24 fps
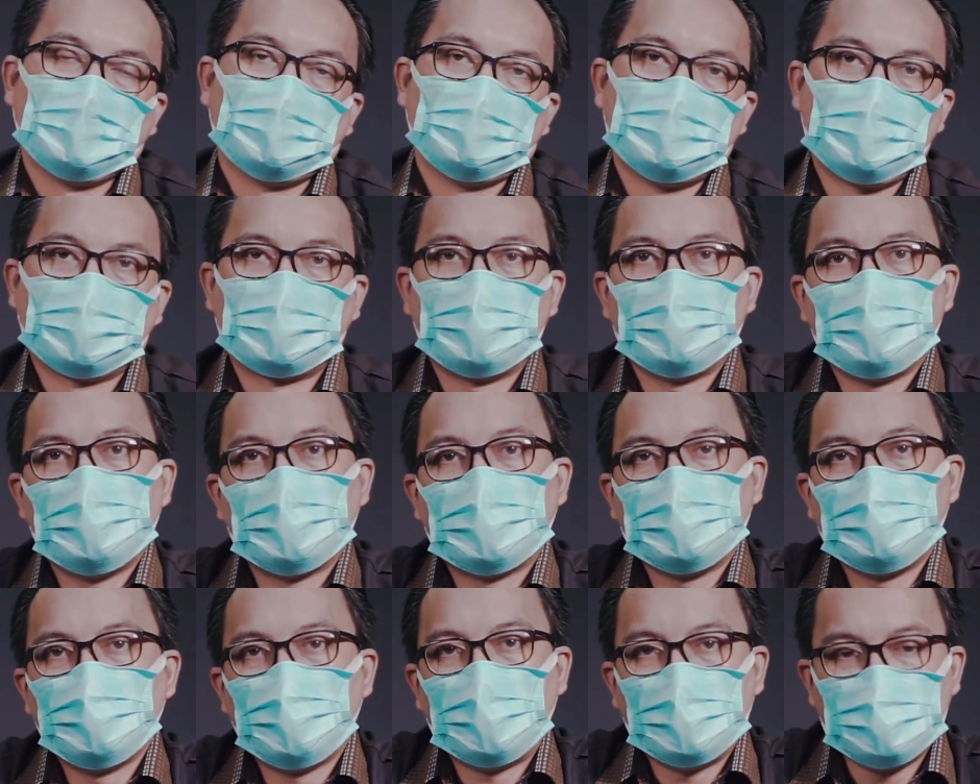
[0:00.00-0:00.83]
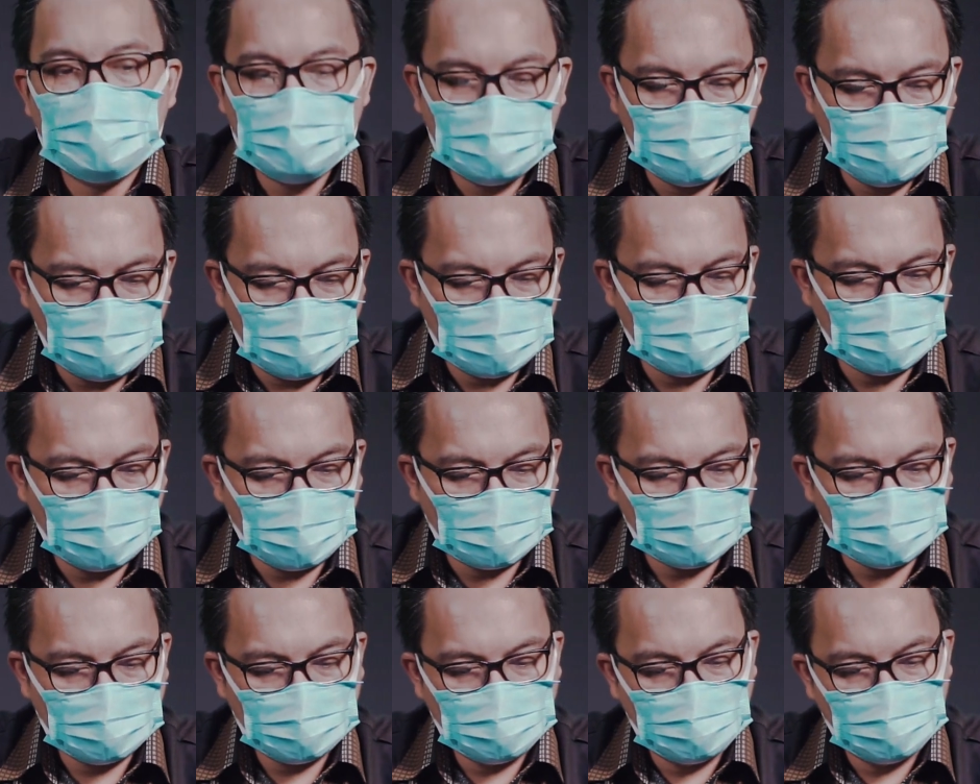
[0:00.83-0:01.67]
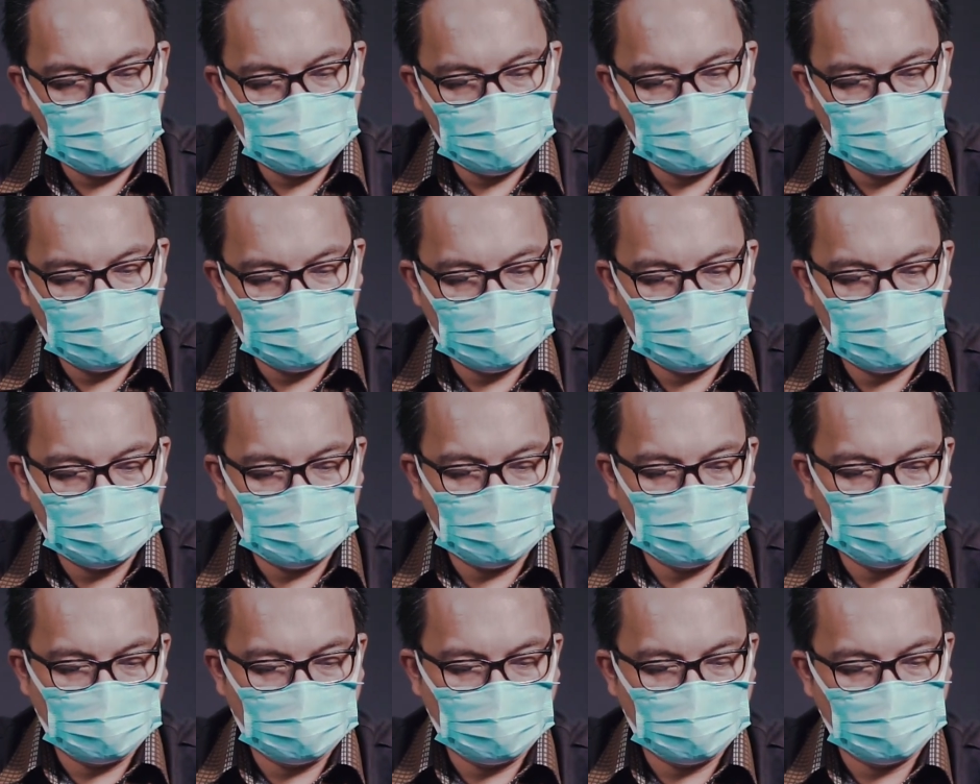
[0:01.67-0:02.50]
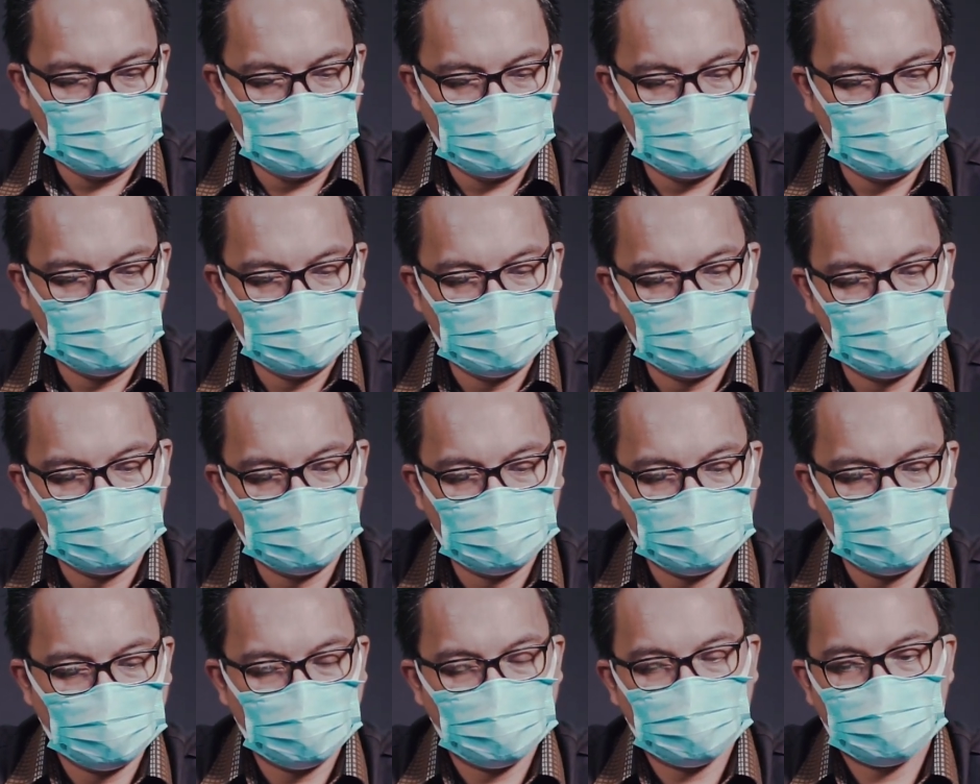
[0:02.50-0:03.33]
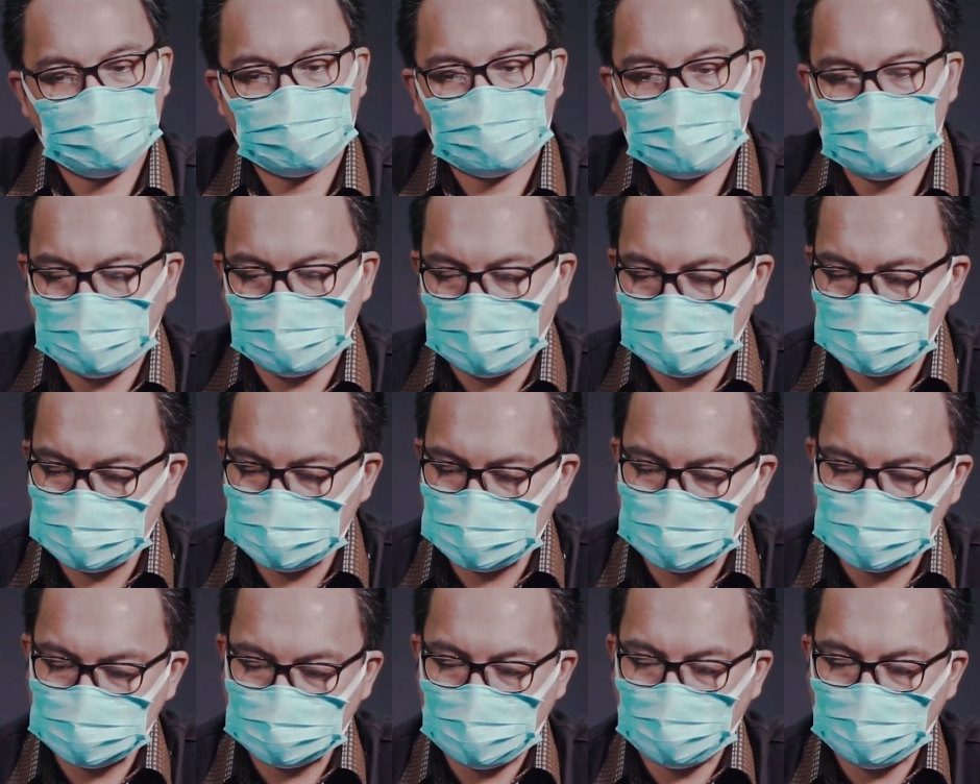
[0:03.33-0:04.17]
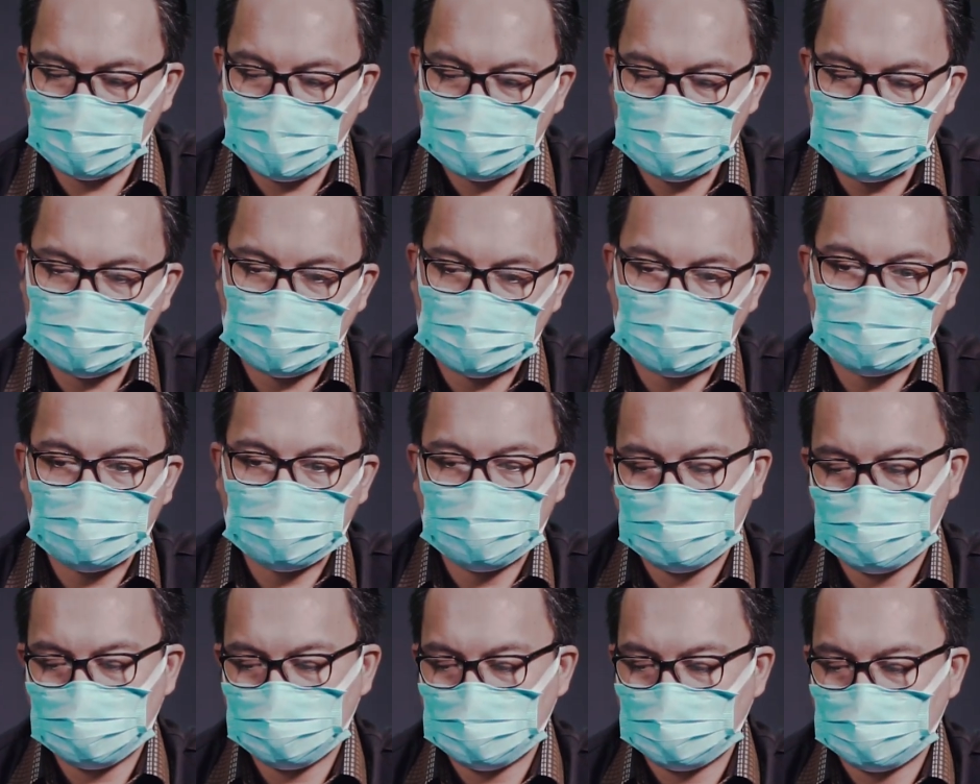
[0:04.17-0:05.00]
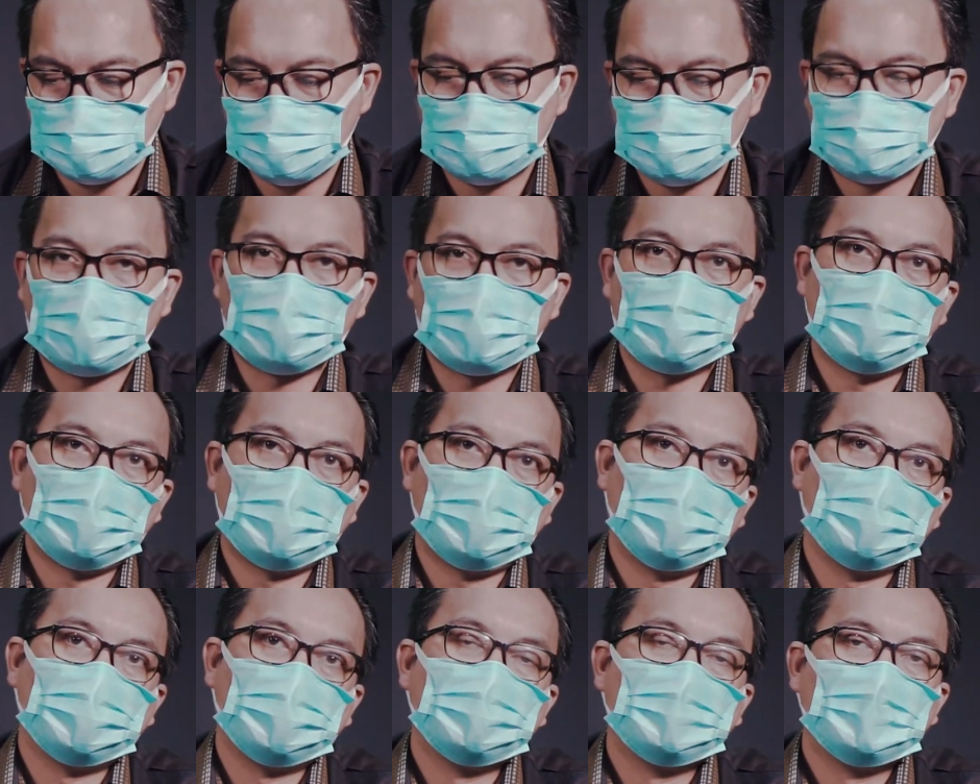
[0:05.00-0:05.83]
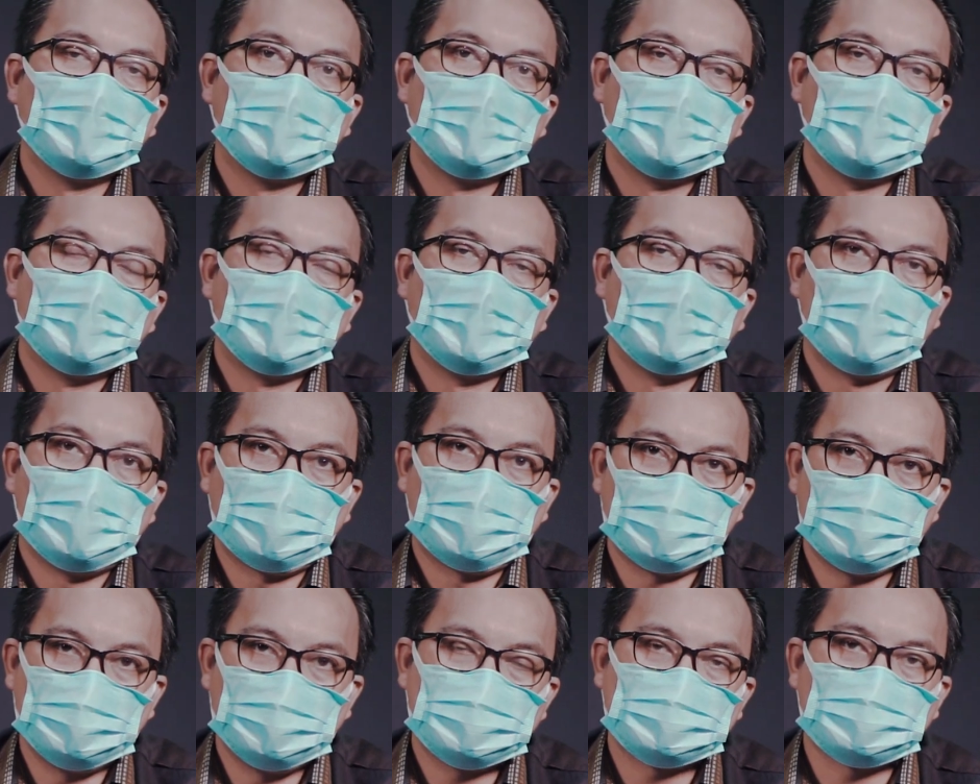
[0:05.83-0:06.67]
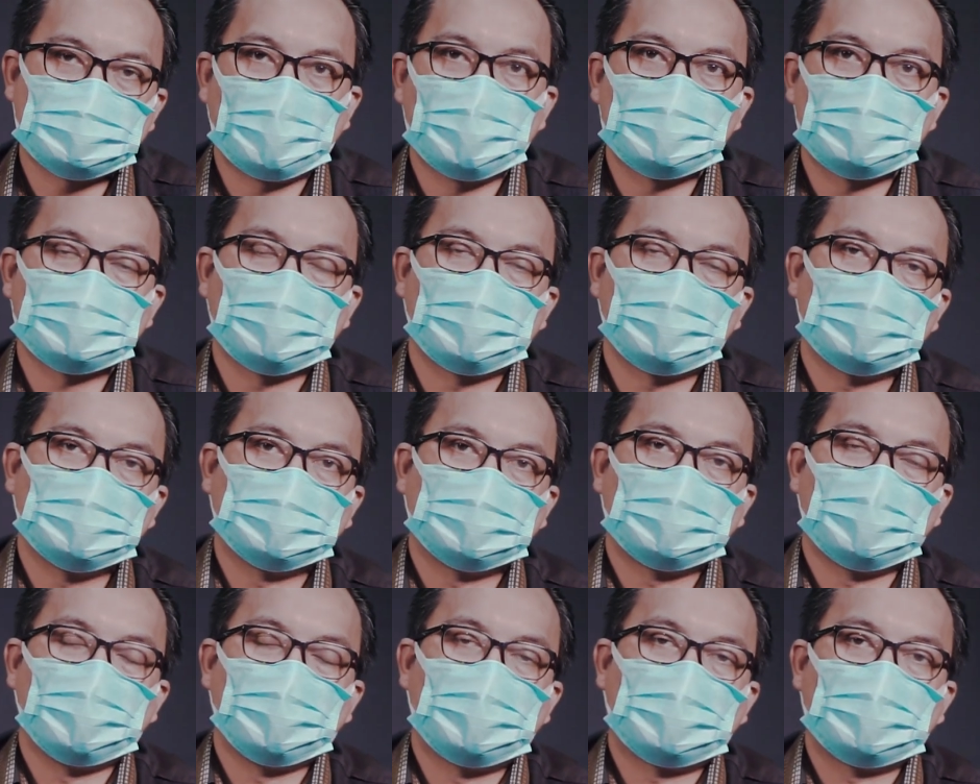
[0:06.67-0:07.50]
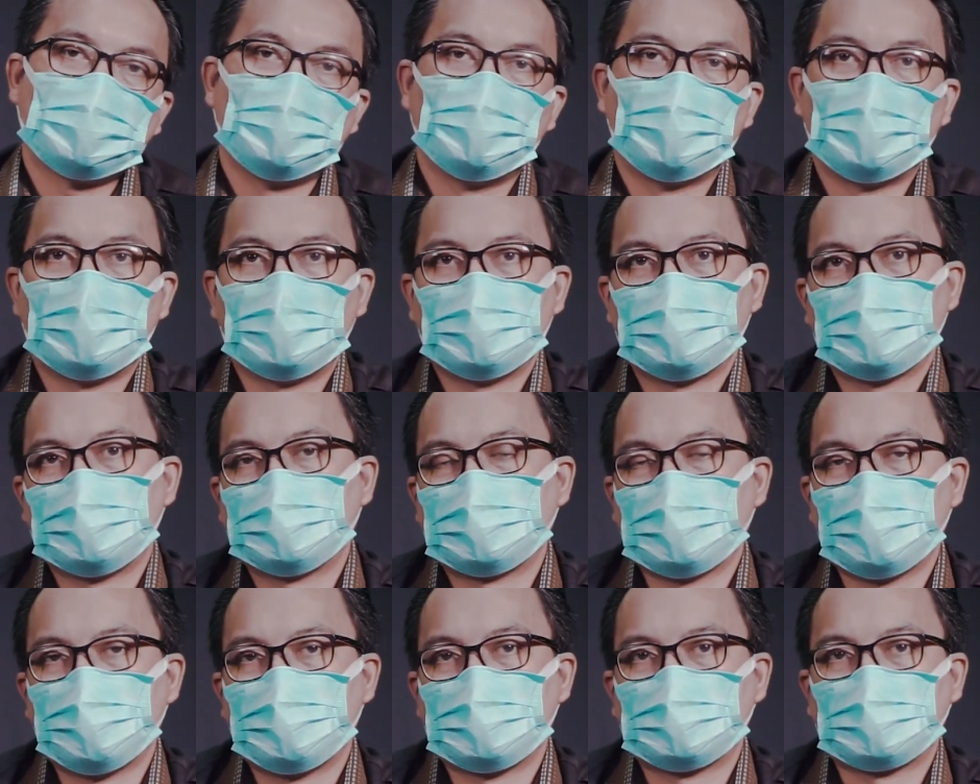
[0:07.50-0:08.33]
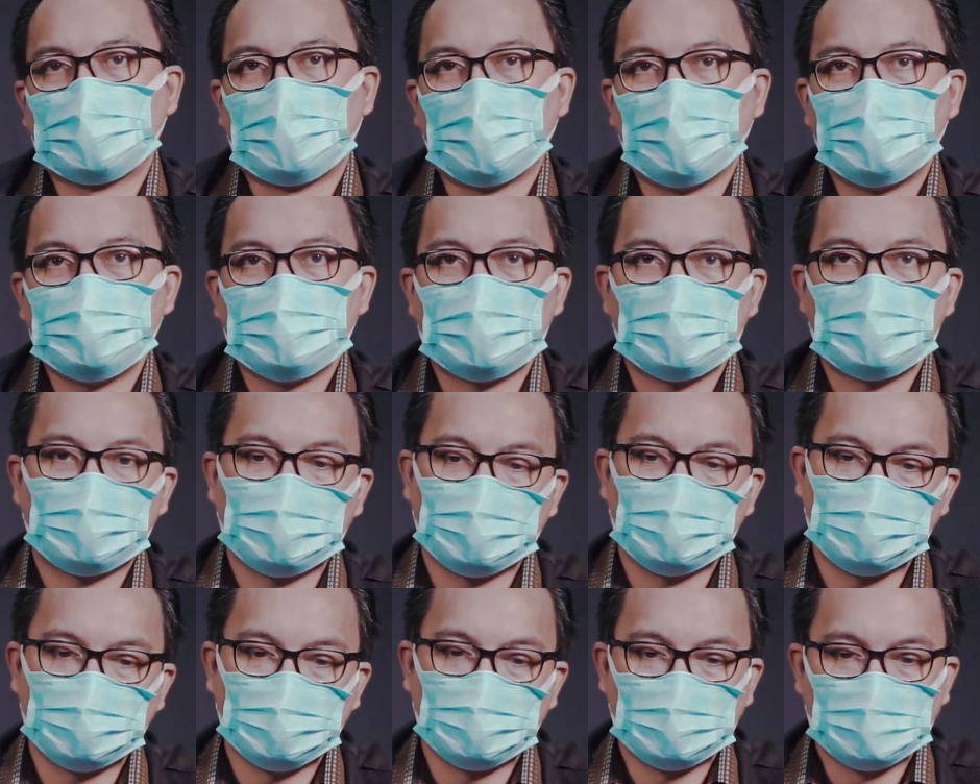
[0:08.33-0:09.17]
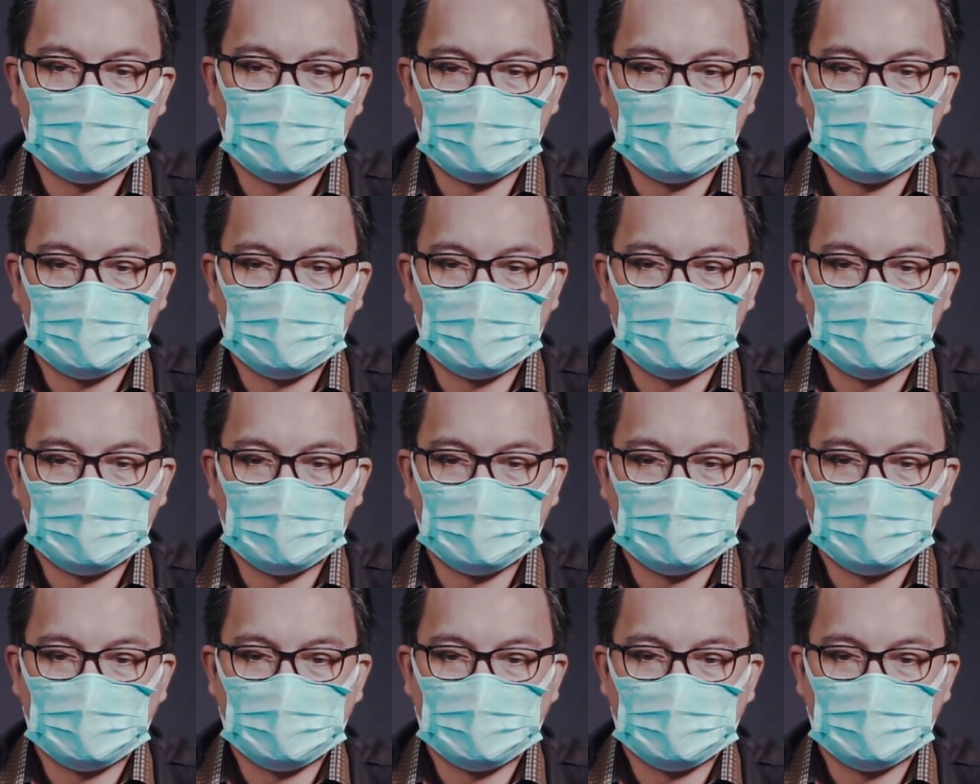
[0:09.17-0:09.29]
Bagian yang kedua ini kembali lagi. Uh, kita akan sama-sama belajar. dari tema hari ini sama seperti tema renungan kita yang pertama yaitu